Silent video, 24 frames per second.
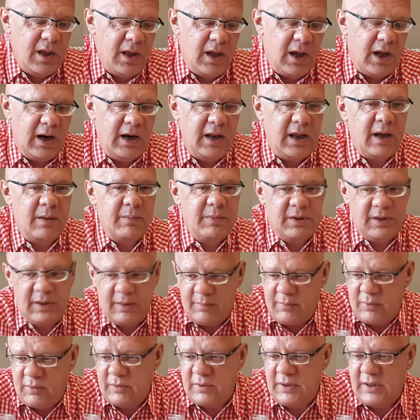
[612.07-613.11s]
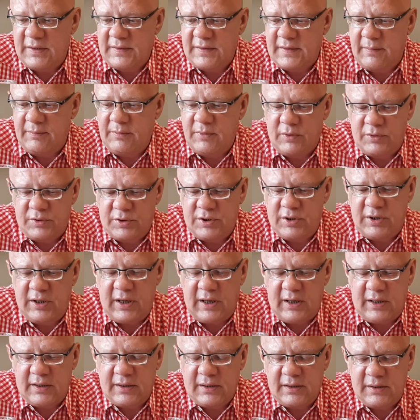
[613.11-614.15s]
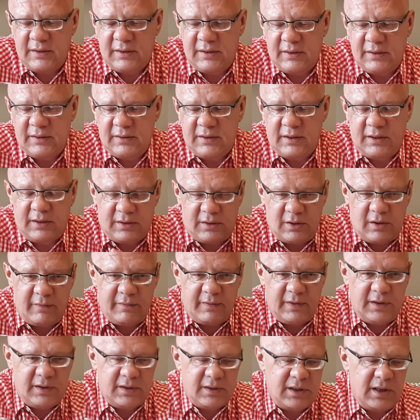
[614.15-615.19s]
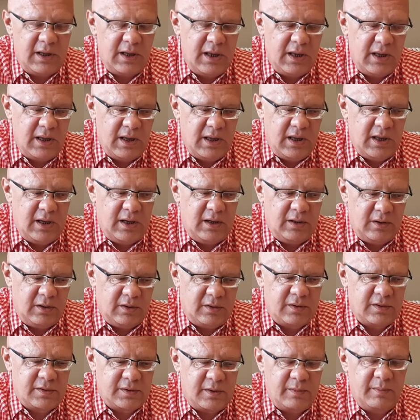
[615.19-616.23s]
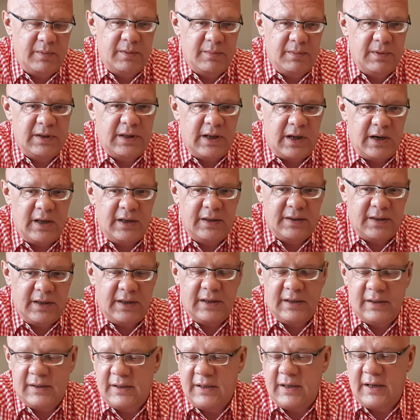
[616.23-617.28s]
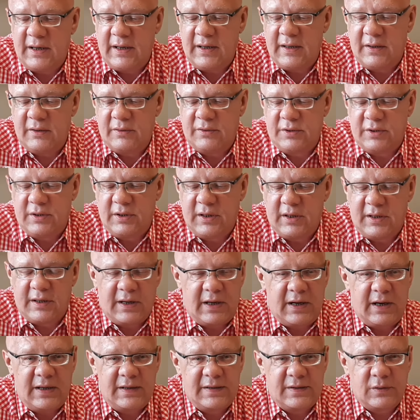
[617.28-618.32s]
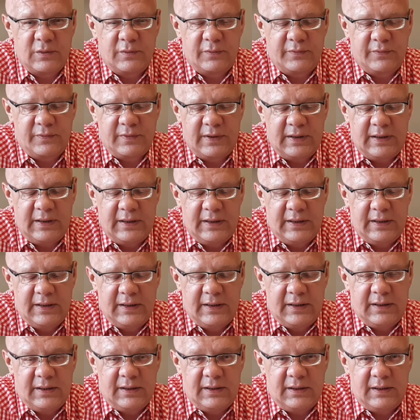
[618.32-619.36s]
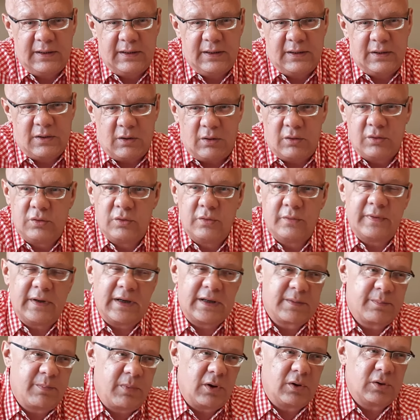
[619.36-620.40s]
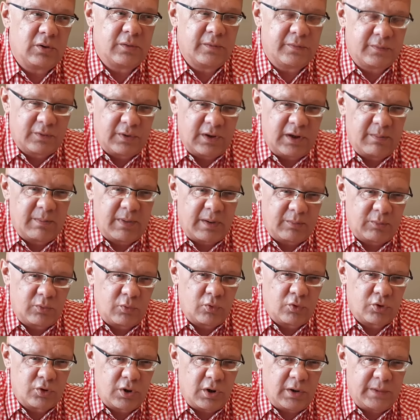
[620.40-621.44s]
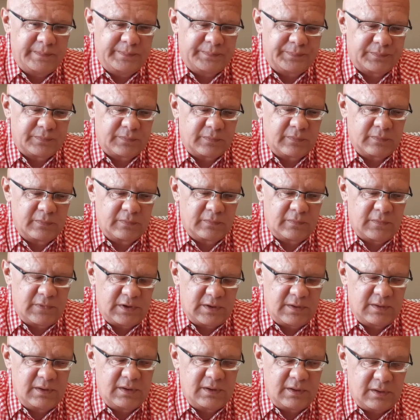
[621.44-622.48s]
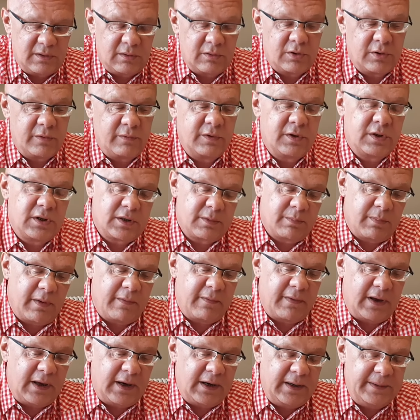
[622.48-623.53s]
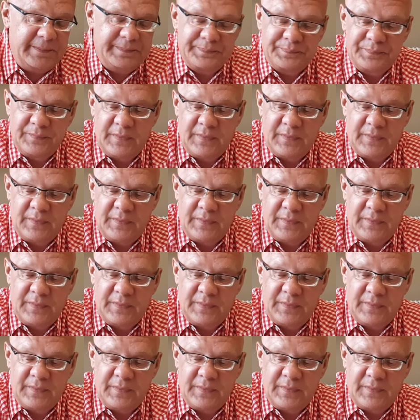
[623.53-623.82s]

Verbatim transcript: Ale jakby nie było następny odcinek e, tych nowych, no to zrobimy dalej te odcinek Helesów, y, Goldów, eksportów, których mam dużo, z, oczywiście z Bawarii.